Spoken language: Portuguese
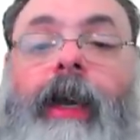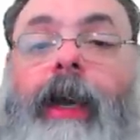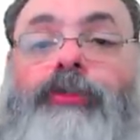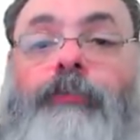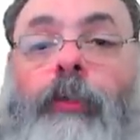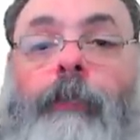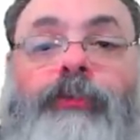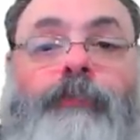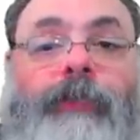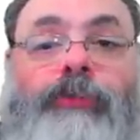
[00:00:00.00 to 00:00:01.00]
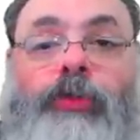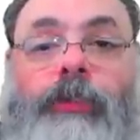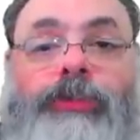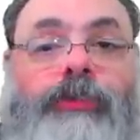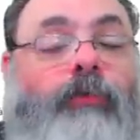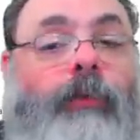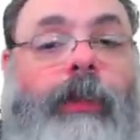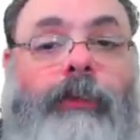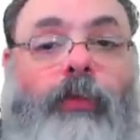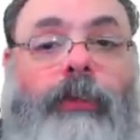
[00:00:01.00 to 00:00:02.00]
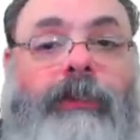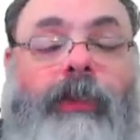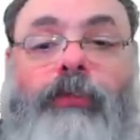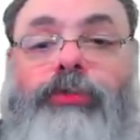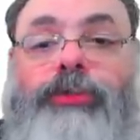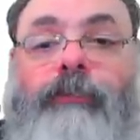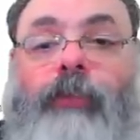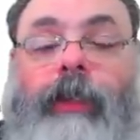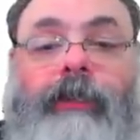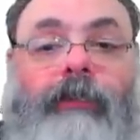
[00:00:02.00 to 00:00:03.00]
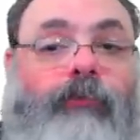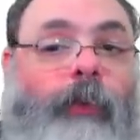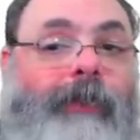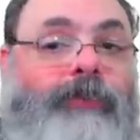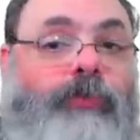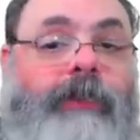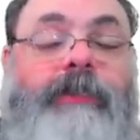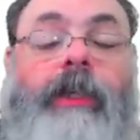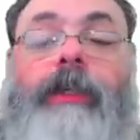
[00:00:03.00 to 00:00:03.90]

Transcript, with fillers: As próprias pessoas divulgando conteúdo, divulgando informações,